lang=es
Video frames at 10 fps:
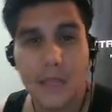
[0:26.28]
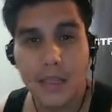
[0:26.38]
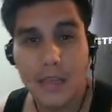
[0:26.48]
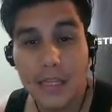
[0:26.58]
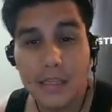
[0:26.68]

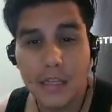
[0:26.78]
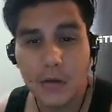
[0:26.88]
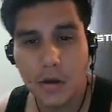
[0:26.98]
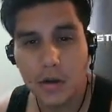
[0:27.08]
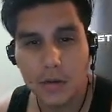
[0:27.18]
Y este es el
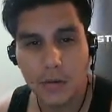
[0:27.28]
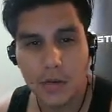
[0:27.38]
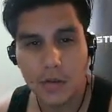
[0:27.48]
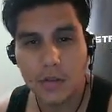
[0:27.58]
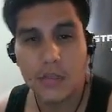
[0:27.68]
juego del recuerdo,
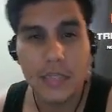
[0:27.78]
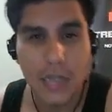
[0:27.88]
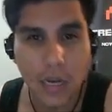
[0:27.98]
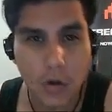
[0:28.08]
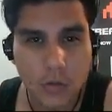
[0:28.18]

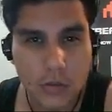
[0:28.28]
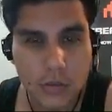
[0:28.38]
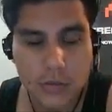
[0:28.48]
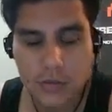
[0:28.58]
Dragonus.